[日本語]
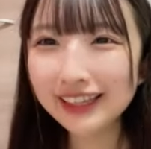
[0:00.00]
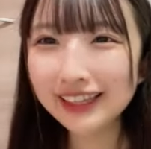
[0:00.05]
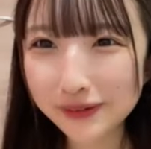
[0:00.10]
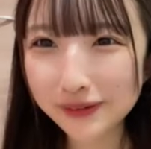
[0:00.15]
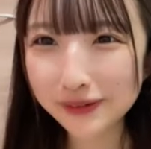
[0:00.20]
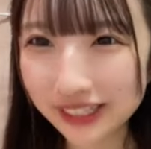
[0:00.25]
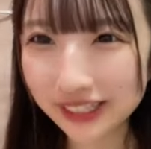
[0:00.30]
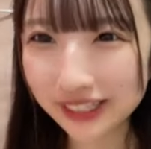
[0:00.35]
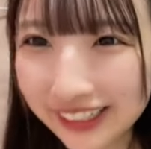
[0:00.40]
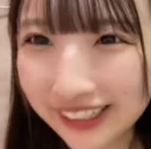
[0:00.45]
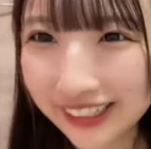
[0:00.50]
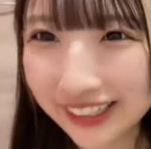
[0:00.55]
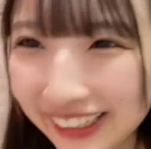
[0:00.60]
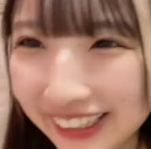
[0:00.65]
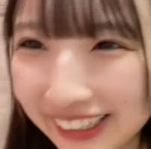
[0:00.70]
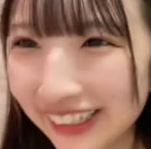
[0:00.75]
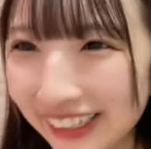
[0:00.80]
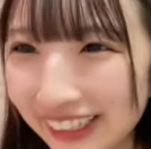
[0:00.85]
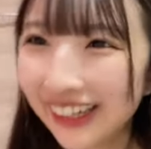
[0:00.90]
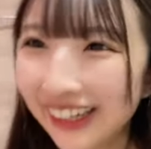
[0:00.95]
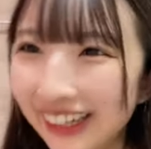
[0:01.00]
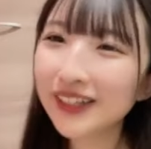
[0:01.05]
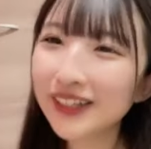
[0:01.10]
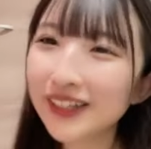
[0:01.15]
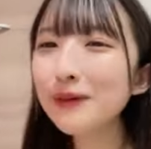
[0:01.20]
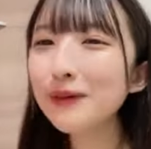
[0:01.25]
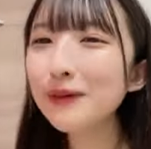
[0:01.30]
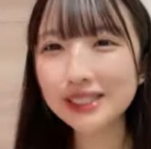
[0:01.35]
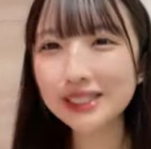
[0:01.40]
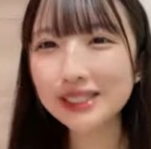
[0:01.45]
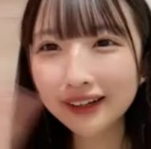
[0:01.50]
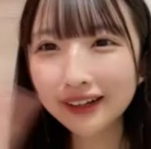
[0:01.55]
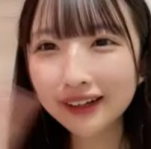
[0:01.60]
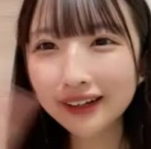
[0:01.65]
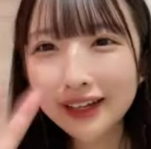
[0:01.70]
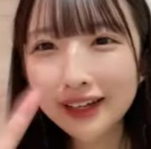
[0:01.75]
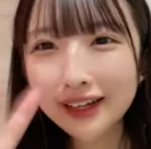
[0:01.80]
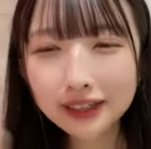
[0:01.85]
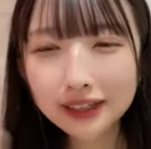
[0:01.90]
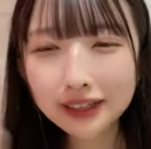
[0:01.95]
4個継続中え
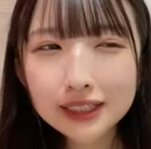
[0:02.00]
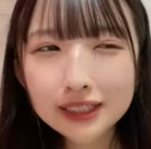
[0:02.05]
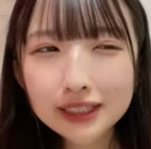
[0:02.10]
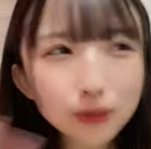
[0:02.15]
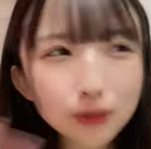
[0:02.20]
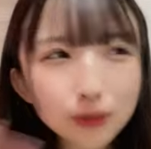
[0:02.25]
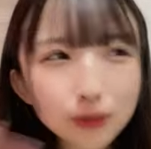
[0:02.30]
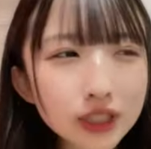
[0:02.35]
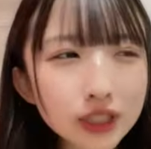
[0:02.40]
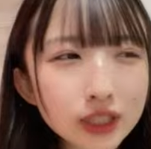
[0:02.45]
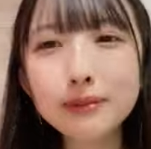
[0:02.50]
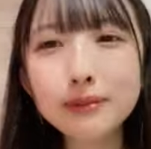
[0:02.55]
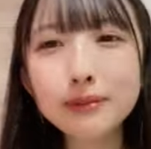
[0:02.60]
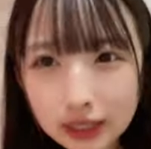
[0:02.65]
さ